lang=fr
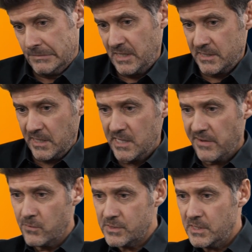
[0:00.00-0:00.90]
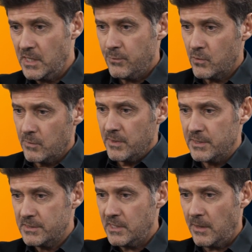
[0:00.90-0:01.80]
essayes d'avancer un peu comme
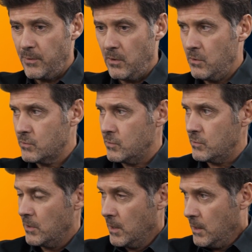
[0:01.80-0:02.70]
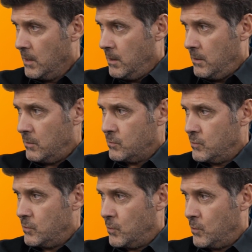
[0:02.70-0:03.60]
un serpent en, te,
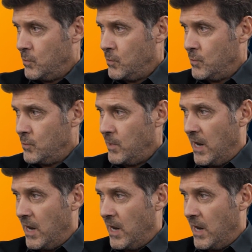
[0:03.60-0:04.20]
on,